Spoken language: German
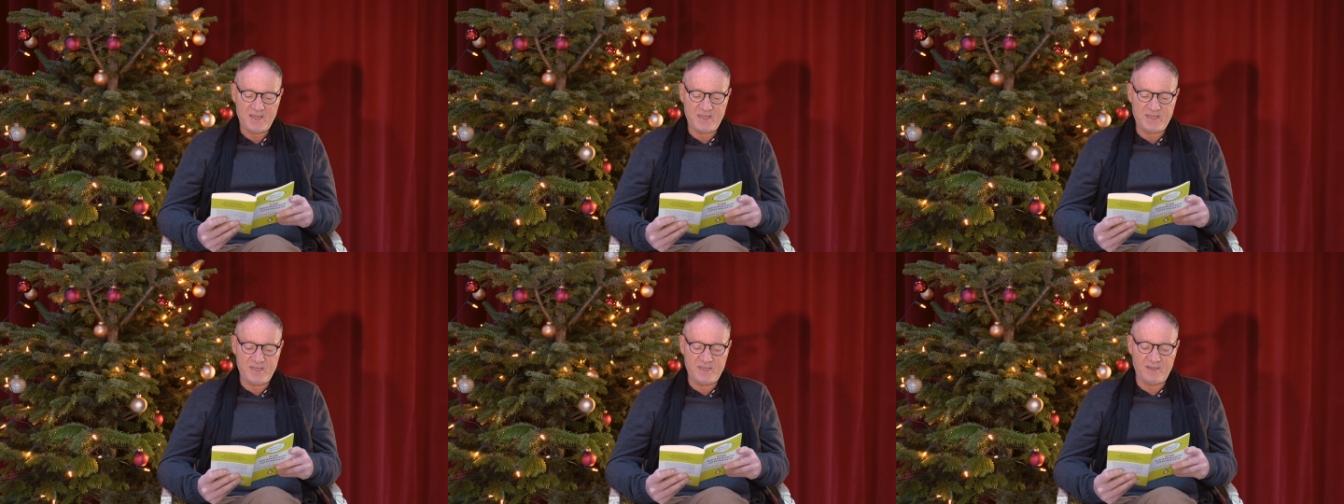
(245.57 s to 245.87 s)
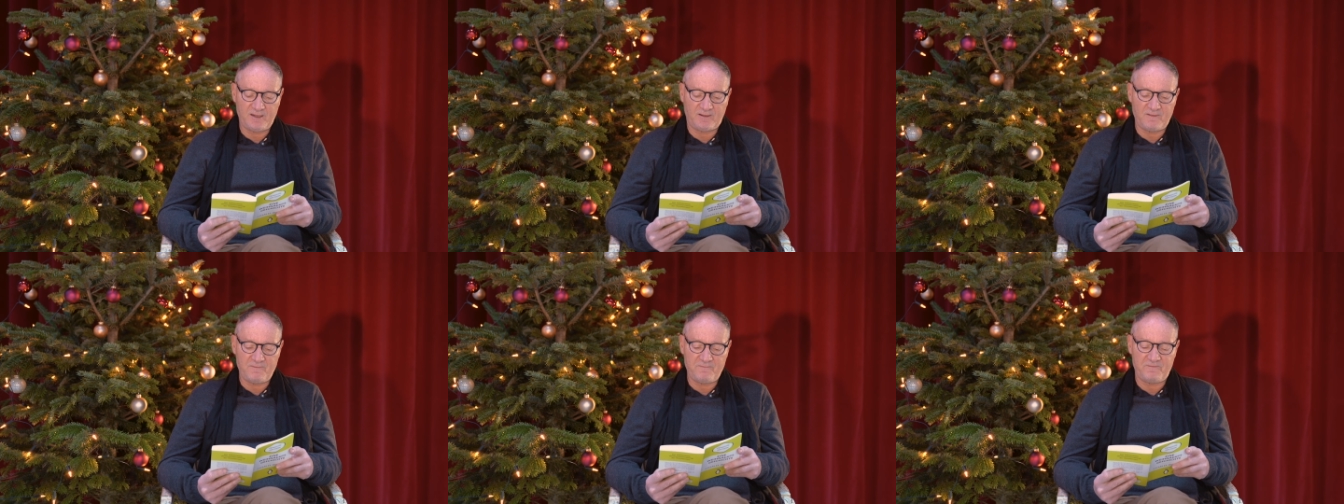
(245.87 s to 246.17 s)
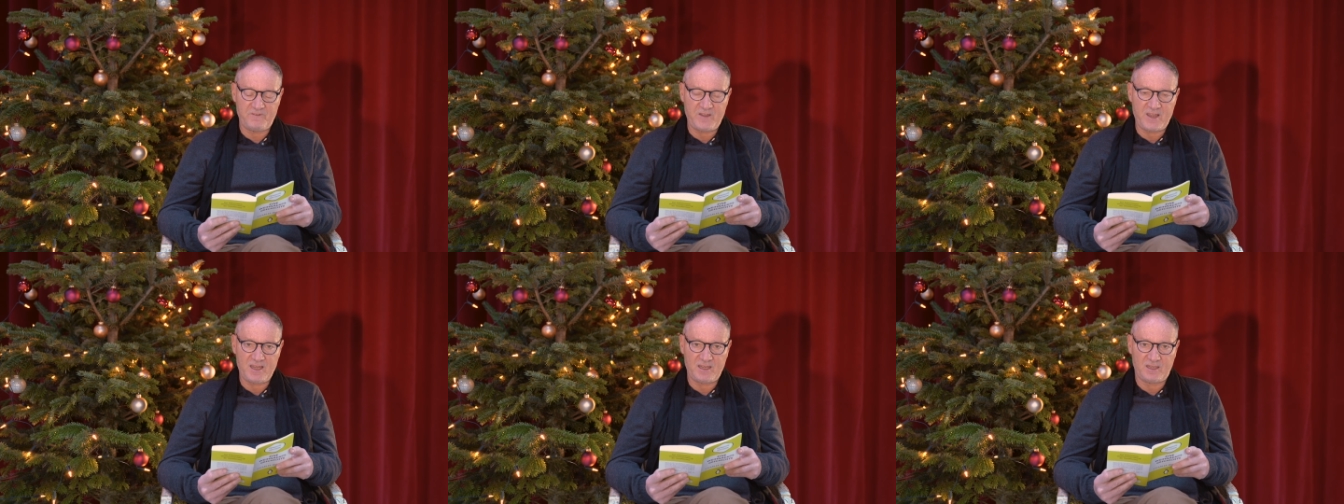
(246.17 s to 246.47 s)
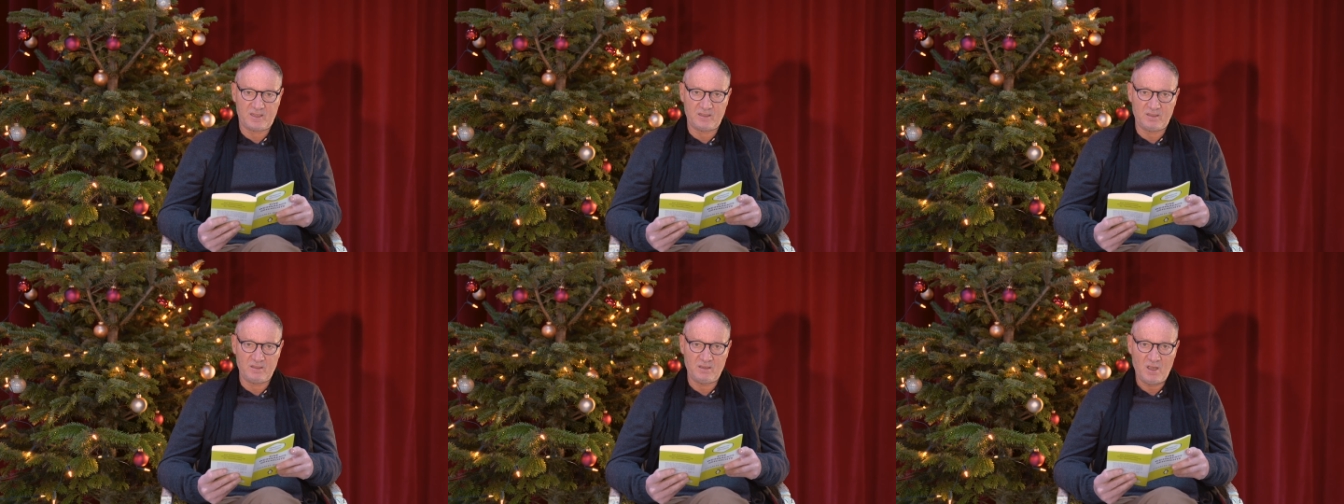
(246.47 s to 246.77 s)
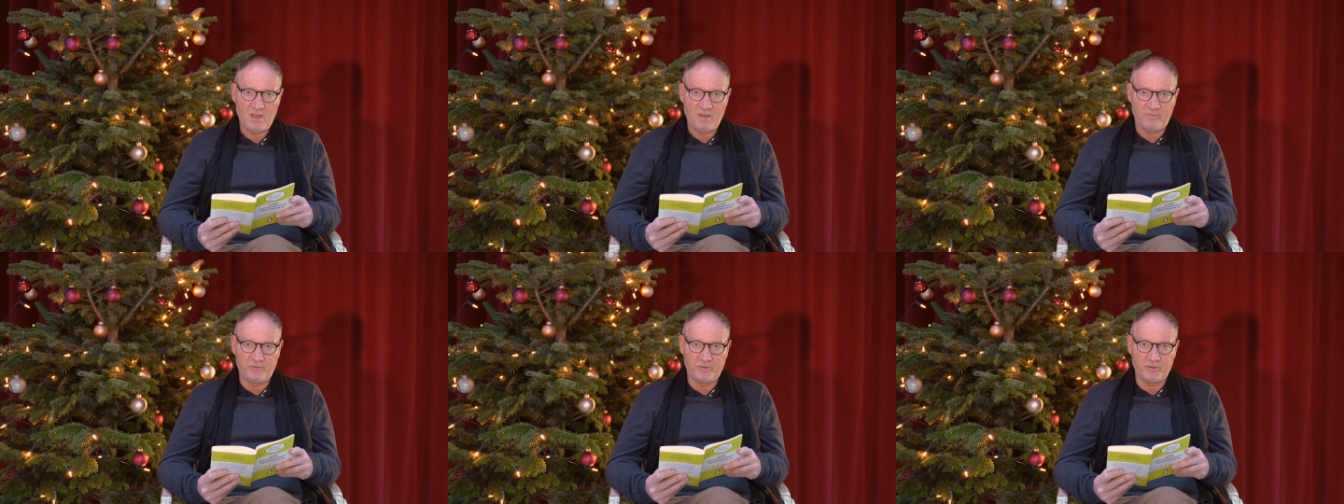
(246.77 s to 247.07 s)
ihre Wege
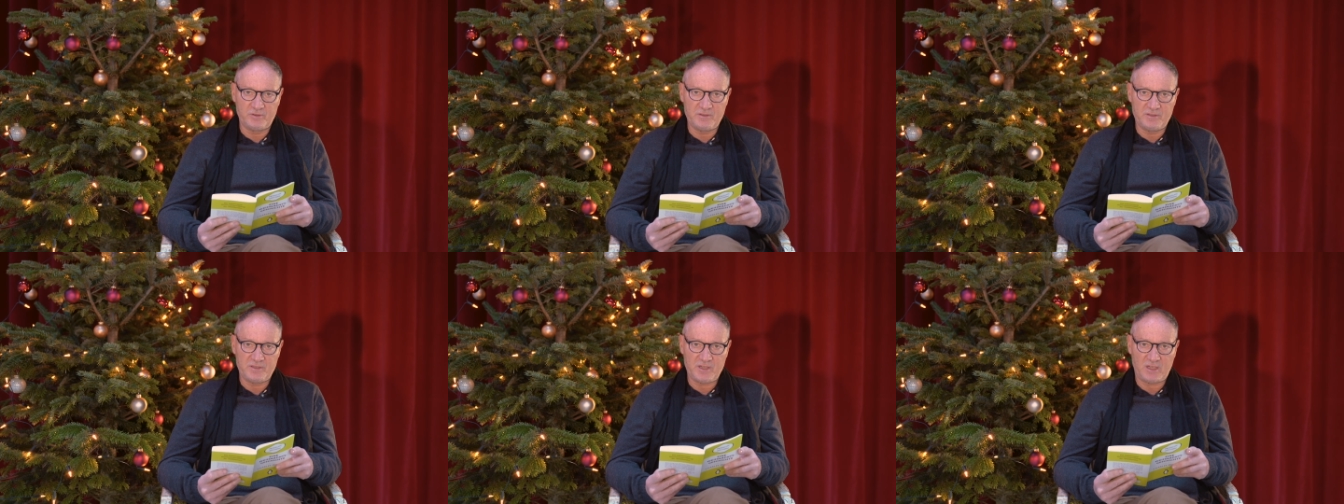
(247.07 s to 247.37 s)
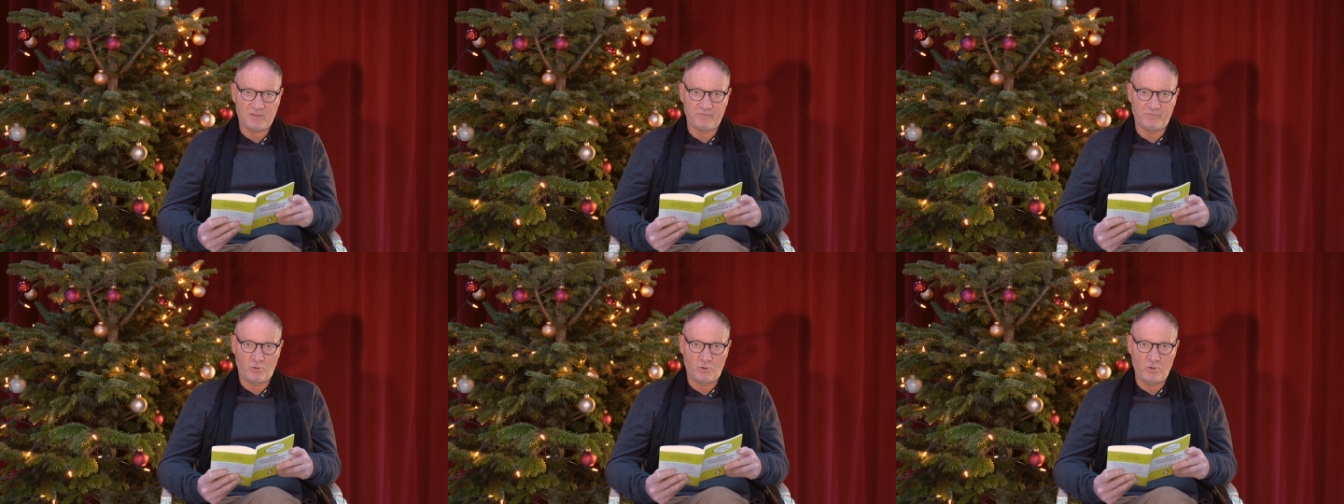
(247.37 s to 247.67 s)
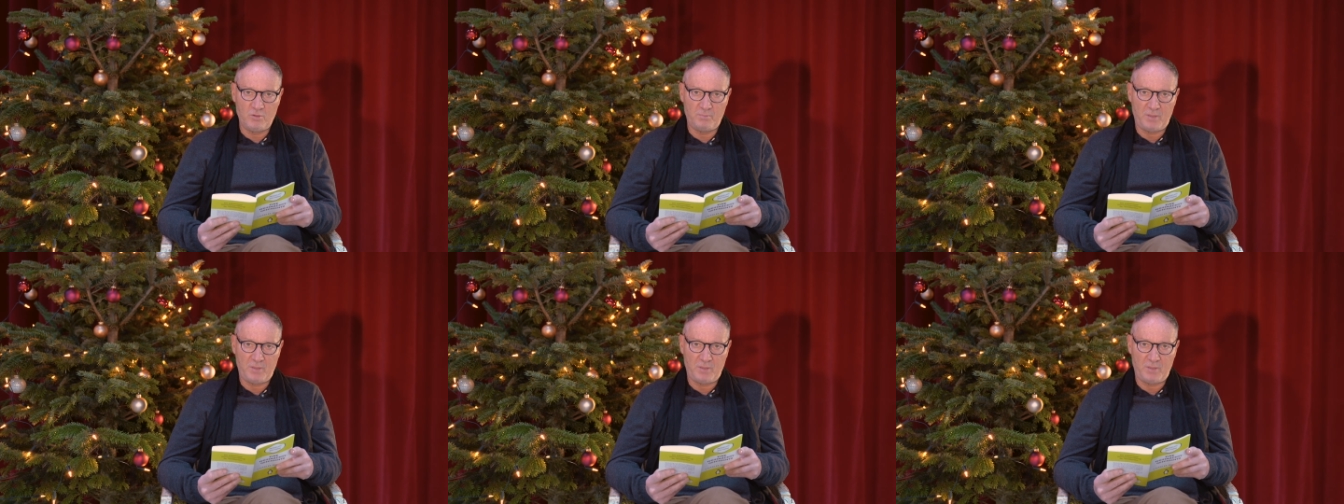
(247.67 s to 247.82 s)
würden sich wohl